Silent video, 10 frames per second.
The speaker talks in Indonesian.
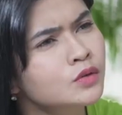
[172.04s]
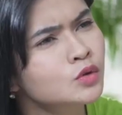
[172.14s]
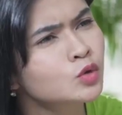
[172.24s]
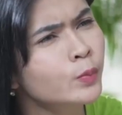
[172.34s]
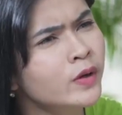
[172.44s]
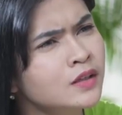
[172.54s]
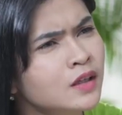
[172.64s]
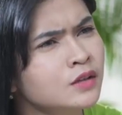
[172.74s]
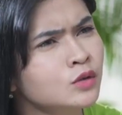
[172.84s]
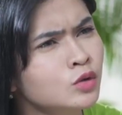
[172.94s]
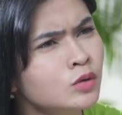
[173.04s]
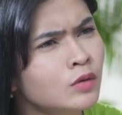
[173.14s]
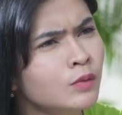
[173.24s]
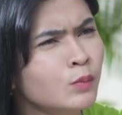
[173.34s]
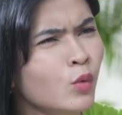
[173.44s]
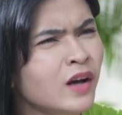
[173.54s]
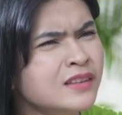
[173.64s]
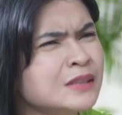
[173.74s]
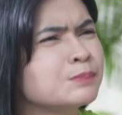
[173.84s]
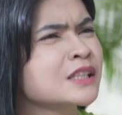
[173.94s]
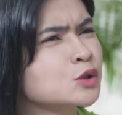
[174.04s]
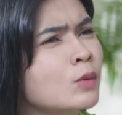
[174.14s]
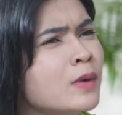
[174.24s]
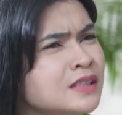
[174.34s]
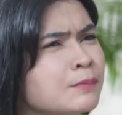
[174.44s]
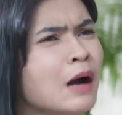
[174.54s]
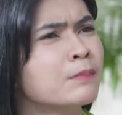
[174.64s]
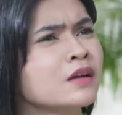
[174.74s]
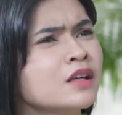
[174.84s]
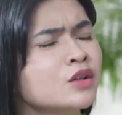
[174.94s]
Supirnya entu mukanya 11-12 sama abang